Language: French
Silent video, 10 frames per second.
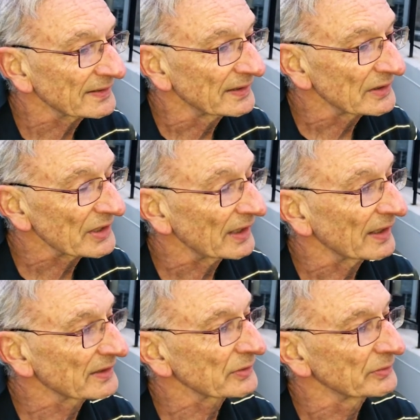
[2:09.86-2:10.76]
c'est déjà
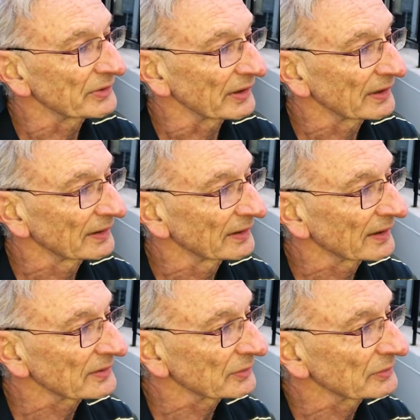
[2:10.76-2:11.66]
excuser.
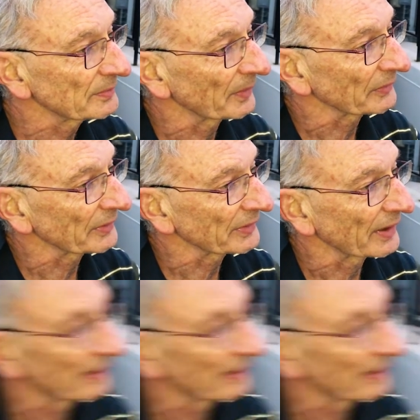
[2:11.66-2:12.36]
Qu'est-ce que tu penses de ça